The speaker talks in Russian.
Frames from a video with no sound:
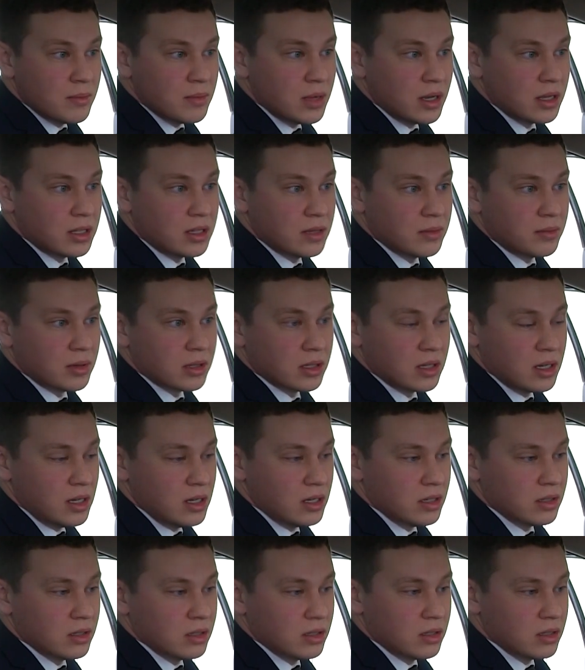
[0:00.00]
Мягкие
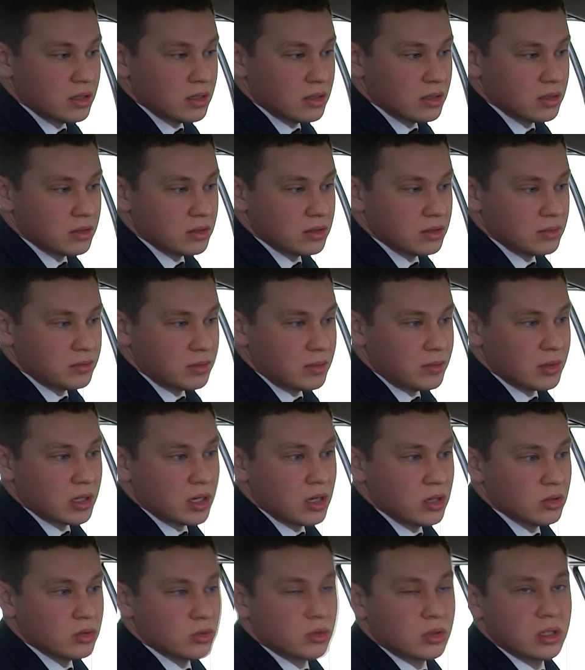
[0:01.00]
панели э,
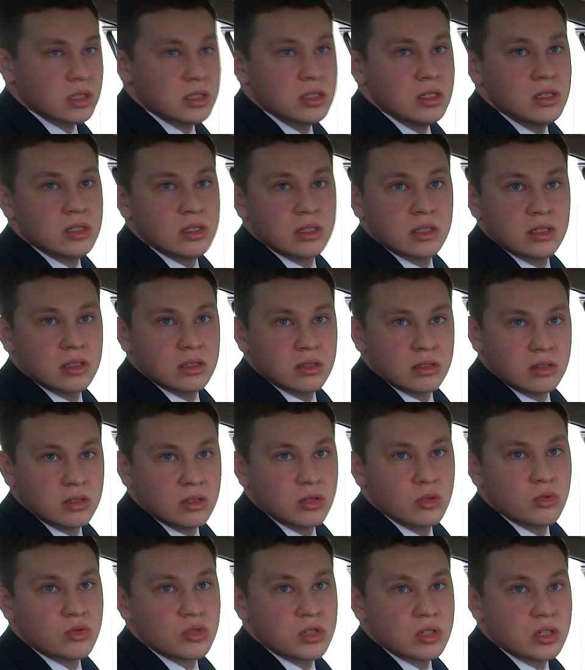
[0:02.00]
помогают уходить от
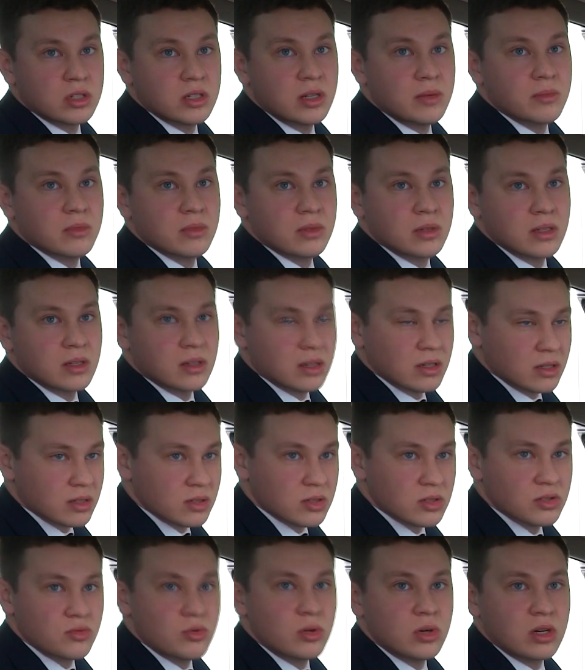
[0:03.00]
ненужных нам
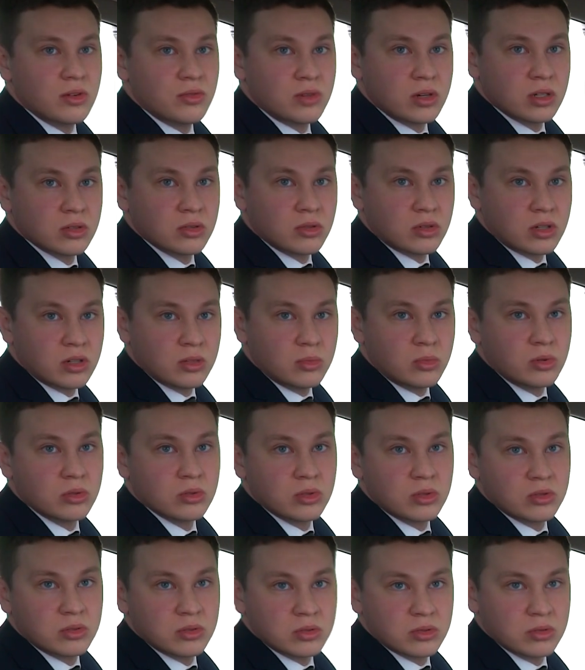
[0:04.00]
э, звуков, которые
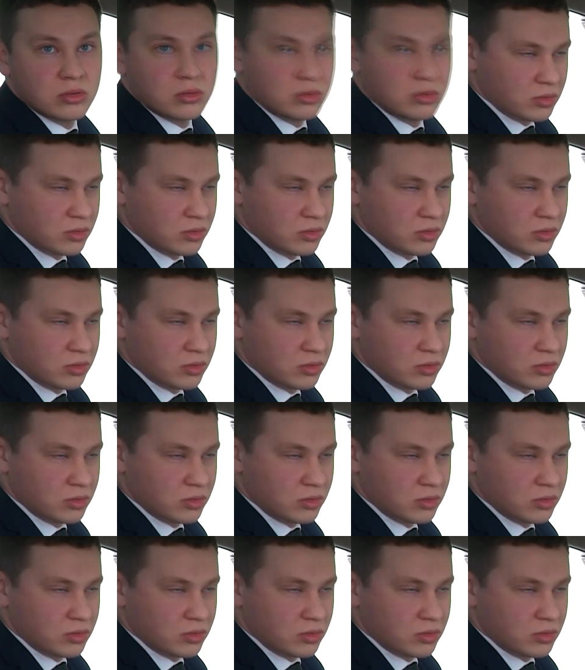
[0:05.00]
будут,